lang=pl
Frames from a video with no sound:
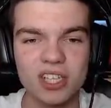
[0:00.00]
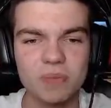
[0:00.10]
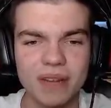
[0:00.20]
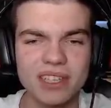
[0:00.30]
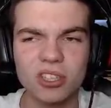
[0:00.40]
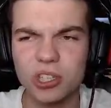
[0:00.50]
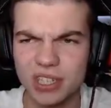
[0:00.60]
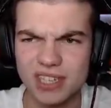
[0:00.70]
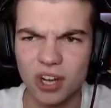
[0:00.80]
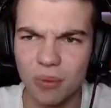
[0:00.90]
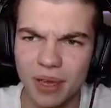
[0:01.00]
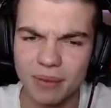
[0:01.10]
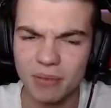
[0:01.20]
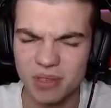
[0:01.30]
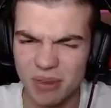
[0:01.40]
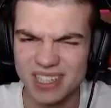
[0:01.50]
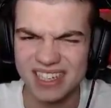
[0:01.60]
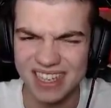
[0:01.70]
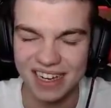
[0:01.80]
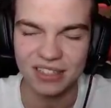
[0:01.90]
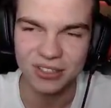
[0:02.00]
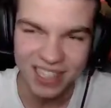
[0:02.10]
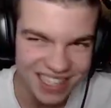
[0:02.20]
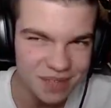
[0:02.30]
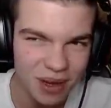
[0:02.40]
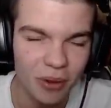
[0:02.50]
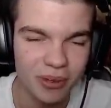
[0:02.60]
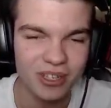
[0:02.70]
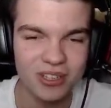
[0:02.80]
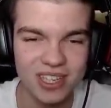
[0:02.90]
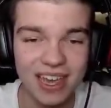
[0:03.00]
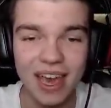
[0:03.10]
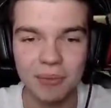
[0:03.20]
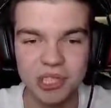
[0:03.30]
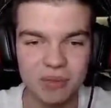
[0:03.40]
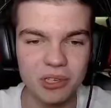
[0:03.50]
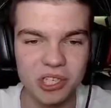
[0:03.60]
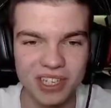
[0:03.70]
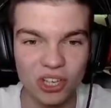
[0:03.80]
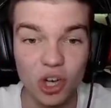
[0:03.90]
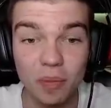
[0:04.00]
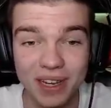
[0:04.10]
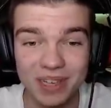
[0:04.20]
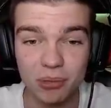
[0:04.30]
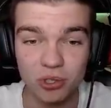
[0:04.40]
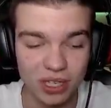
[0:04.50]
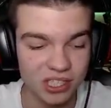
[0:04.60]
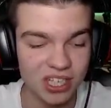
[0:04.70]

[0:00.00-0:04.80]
Co prawda troszkę zarobiłem, mam chyba ze stag, ale to i tak jest mało, moi drodzy. Pójdziemy dzisiaj do kopalni poszukać